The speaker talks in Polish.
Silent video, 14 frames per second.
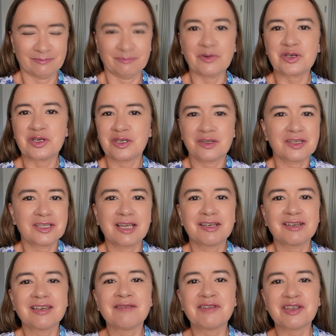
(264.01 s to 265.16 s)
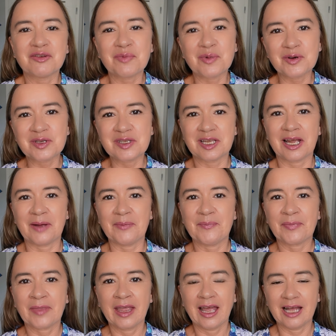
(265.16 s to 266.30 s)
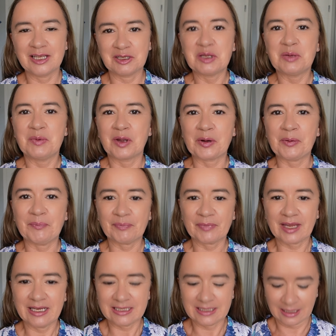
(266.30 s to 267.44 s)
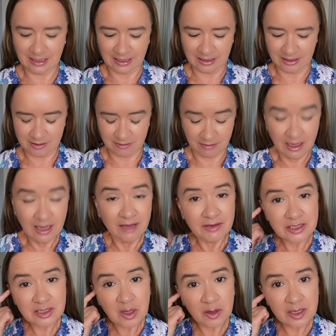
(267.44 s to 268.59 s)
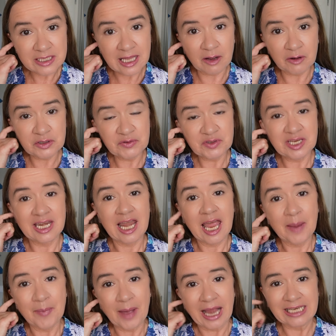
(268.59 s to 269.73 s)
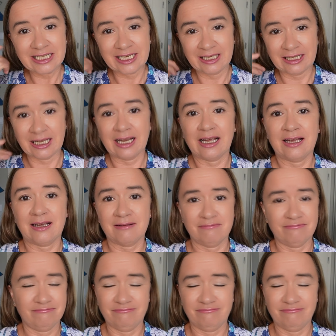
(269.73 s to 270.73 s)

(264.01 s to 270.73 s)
Może się to zdarzyć nawet w Polsce, a, a co dopiero za granicą. Więc to jest ta oczywiście najbardziej taka